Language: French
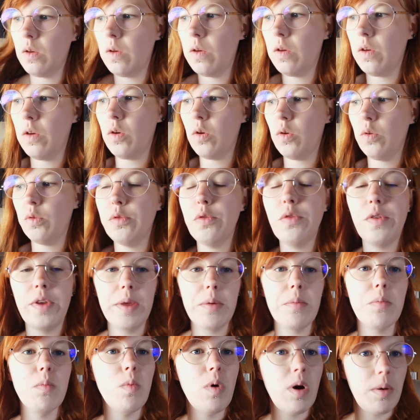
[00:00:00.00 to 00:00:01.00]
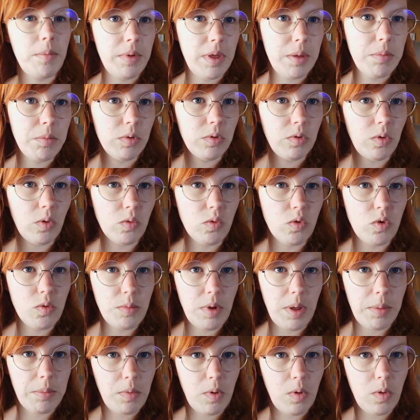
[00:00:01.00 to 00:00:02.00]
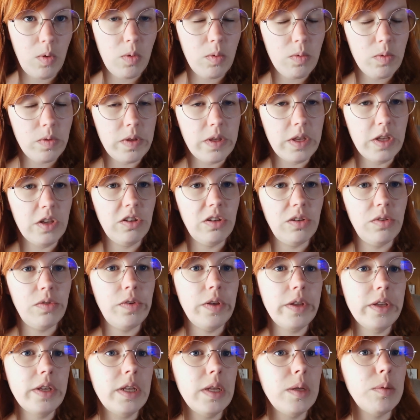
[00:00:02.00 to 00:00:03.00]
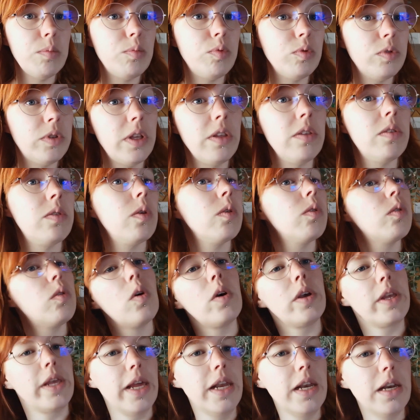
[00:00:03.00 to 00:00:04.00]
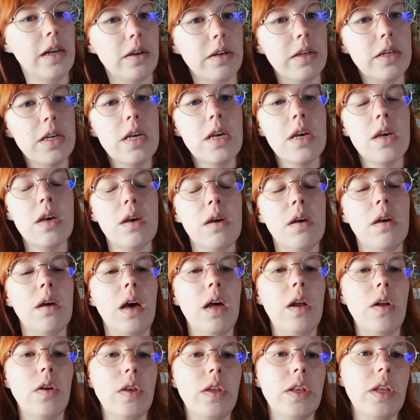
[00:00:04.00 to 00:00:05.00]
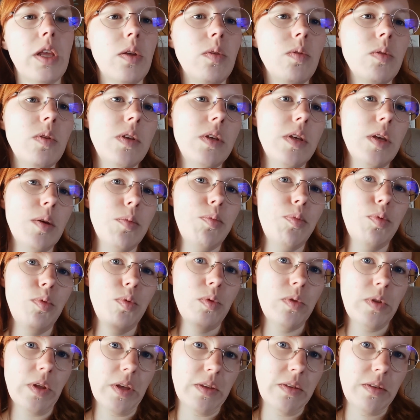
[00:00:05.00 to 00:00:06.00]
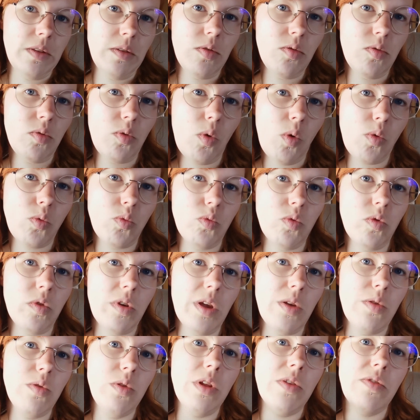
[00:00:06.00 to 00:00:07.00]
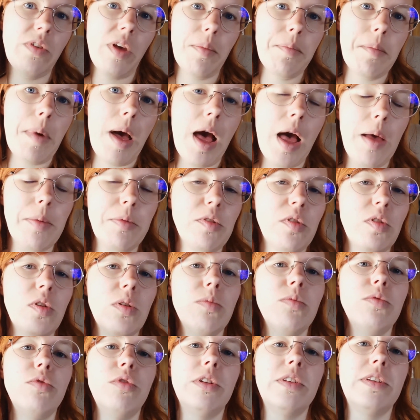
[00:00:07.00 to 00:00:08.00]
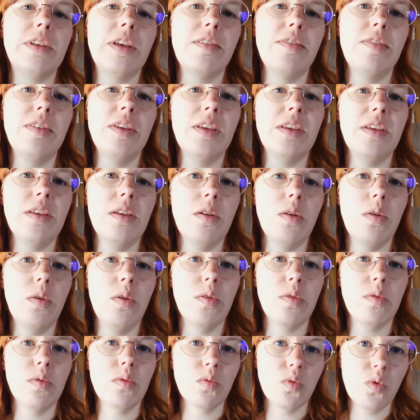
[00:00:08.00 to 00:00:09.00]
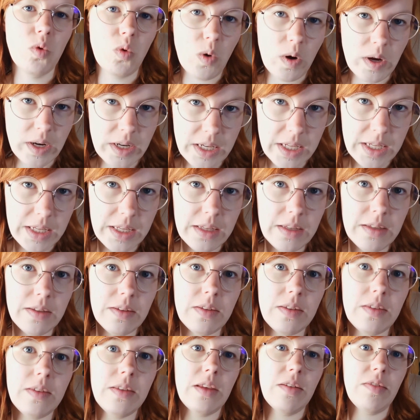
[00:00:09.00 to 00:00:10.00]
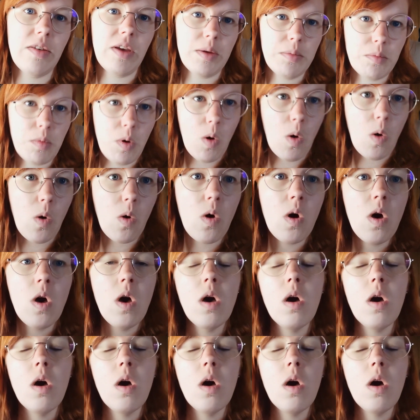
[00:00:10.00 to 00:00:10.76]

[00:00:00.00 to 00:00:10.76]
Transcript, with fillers: euh, fait moi-même en tant que maman, c'est que j'ai fait des bouteilles sensorielles. Alors il y en a une qui est plus axée sur tout ce qui est univers marin, parce que comme vous le savez, euh, son coin lit, c'est vraiment